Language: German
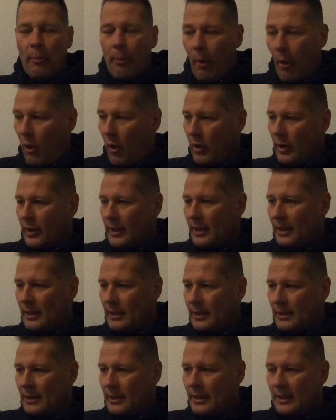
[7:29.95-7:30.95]
Morgen.
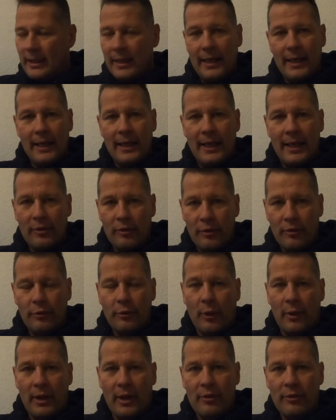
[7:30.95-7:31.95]
Es
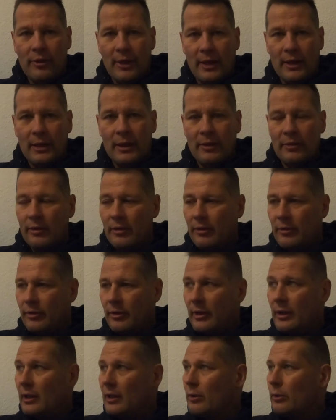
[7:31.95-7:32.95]
ist Donnerstag. Es ist
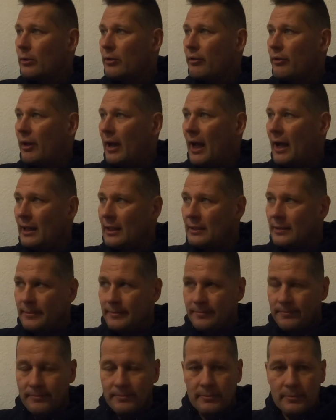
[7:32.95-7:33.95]
äh, kurz nach acht.
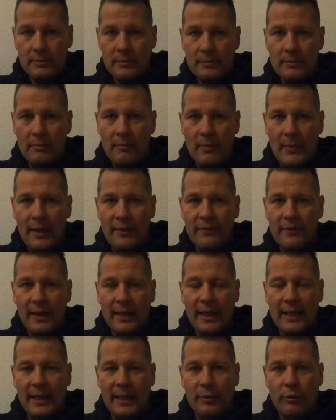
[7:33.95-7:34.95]
Ich
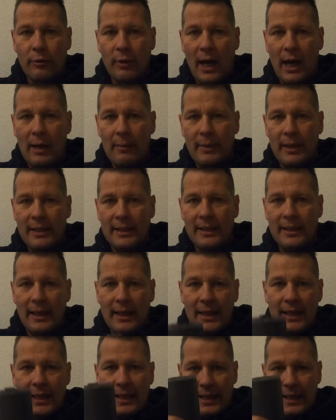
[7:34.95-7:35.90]
fange gleich an zu arbeiten.